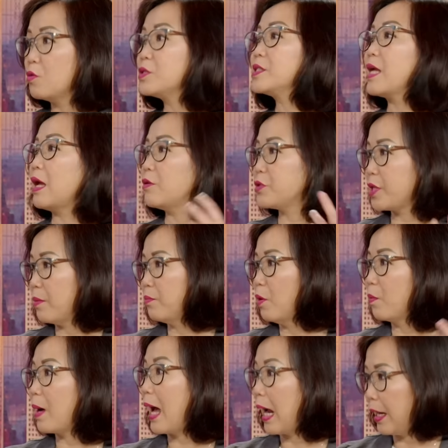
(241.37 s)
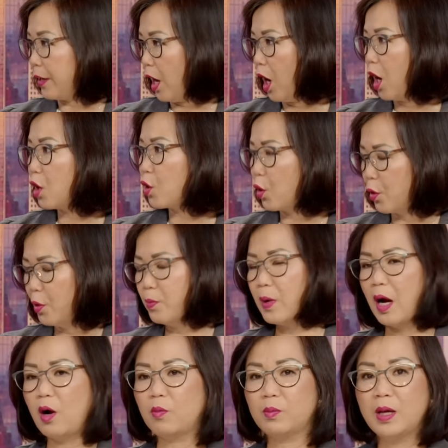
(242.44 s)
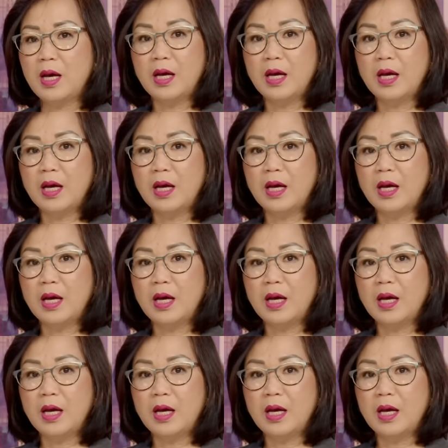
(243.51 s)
cô gieo cho một ai đó có đúng không